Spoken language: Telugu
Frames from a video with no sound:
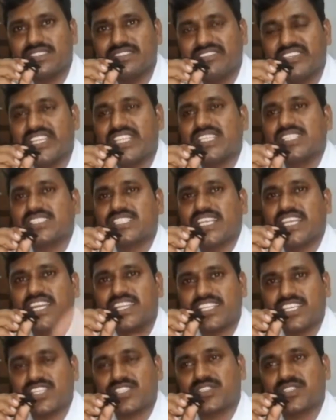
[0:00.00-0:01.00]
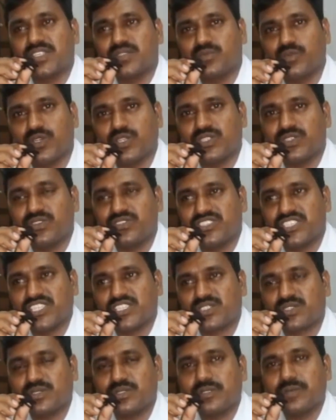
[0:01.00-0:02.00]
ఇవి షేర్ చేసుకొని భోజనం
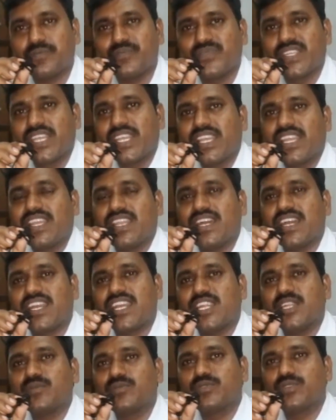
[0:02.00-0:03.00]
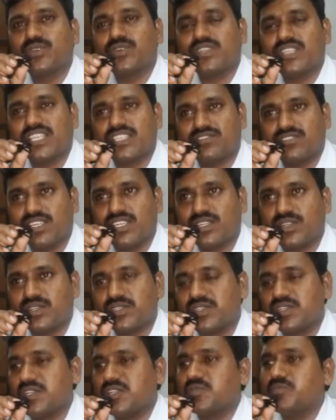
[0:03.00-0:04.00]
చేస్తూ ఇలా గడుపుతూ ఉన్నటువంటి
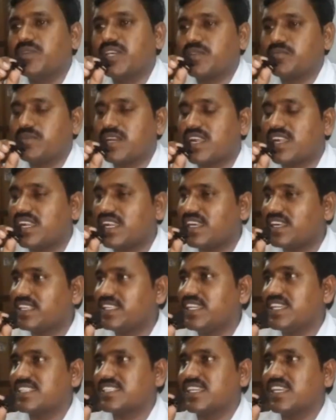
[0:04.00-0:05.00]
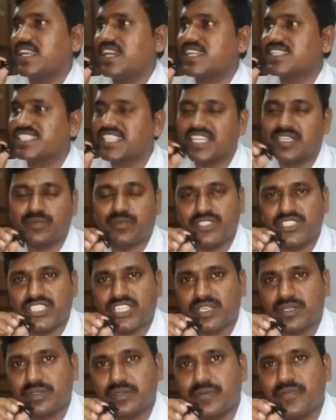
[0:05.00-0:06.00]
రోజుల్లో మరి మరలా డిఎస్ఐని ఆశ
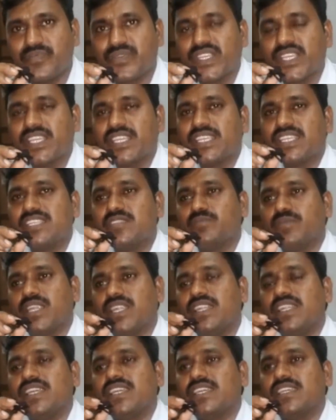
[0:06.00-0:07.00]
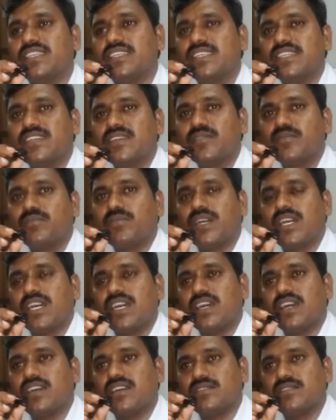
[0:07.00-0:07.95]
కల్పించారు ఇది మళ్ళీ మా